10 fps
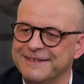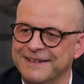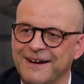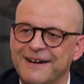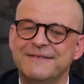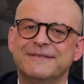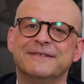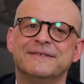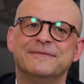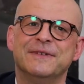Mhm. Ja,
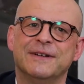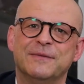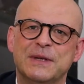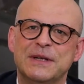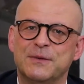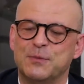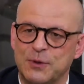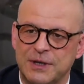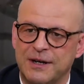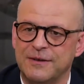äh, wir bilden
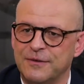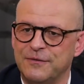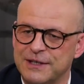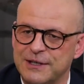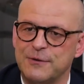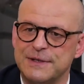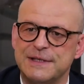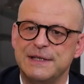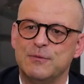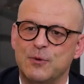pro Jahr
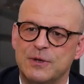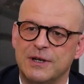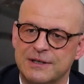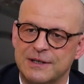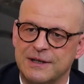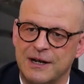4700